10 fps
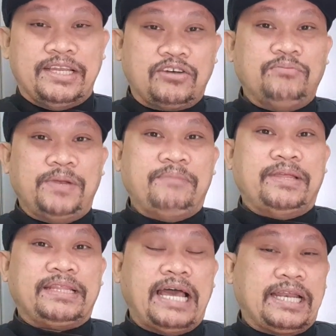ng
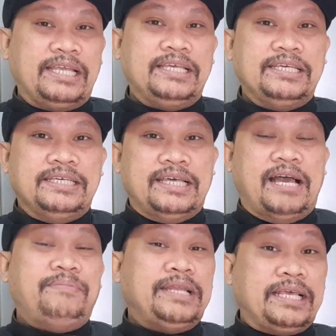complimentary
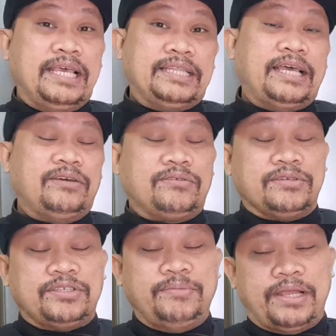habang naghihintay yung
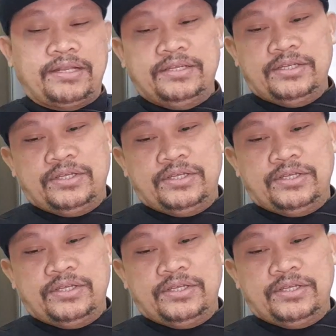customer.